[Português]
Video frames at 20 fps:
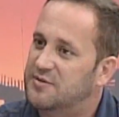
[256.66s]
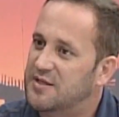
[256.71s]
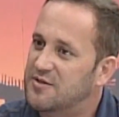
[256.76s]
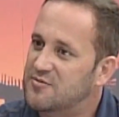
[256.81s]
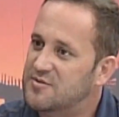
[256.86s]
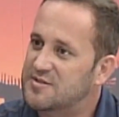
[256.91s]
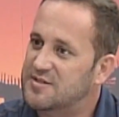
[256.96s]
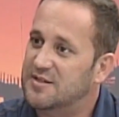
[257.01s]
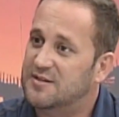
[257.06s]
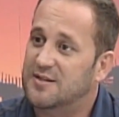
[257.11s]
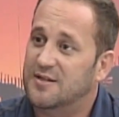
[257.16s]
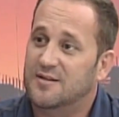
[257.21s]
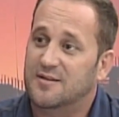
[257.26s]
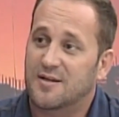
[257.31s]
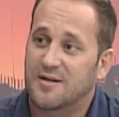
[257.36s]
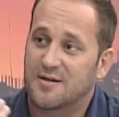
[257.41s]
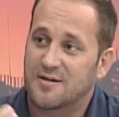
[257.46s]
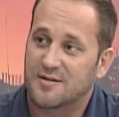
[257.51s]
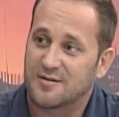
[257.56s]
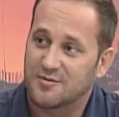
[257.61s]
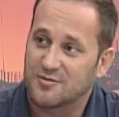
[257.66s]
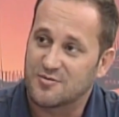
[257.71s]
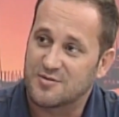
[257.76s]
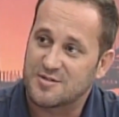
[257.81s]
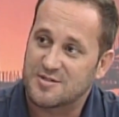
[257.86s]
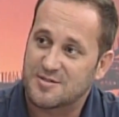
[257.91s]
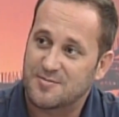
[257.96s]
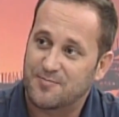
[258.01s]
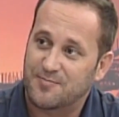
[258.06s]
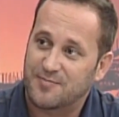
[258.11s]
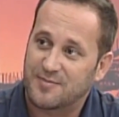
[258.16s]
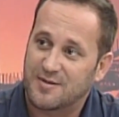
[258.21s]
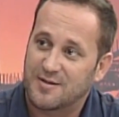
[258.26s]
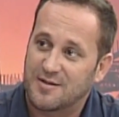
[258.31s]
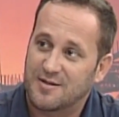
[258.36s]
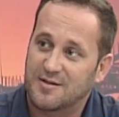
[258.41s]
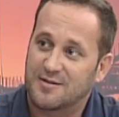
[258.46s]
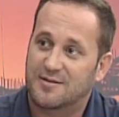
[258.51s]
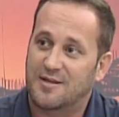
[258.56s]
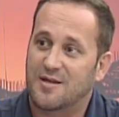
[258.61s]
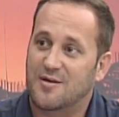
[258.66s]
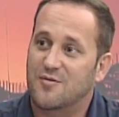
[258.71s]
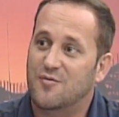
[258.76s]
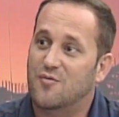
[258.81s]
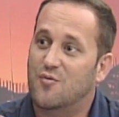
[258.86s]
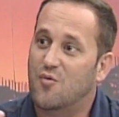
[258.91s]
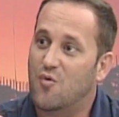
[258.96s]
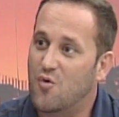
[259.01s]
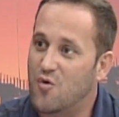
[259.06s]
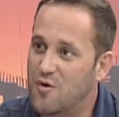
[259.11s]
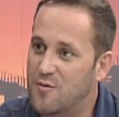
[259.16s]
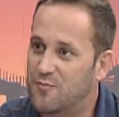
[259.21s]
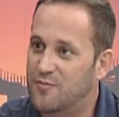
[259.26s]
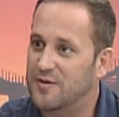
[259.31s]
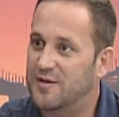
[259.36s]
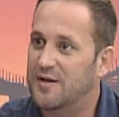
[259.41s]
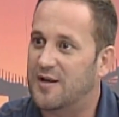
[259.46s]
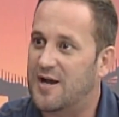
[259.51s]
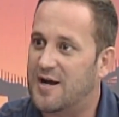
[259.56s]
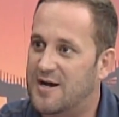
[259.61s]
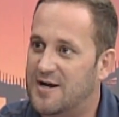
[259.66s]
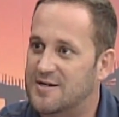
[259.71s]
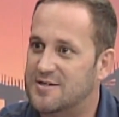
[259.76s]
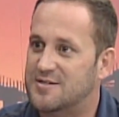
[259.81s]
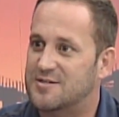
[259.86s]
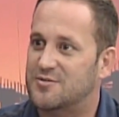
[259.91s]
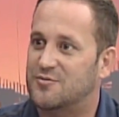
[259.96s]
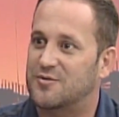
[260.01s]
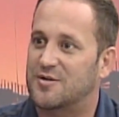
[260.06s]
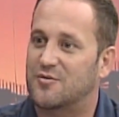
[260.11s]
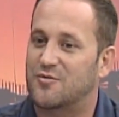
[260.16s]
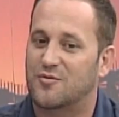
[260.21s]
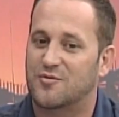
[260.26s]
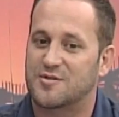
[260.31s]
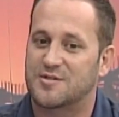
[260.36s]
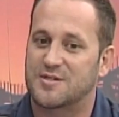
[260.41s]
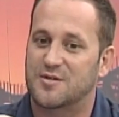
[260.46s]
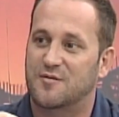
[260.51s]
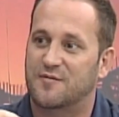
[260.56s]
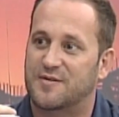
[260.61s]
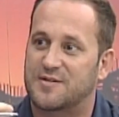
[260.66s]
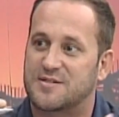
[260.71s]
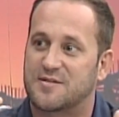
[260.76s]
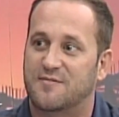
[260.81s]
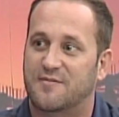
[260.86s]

tenho 70 anos e tenho um corpo elástico, eu consigo fazer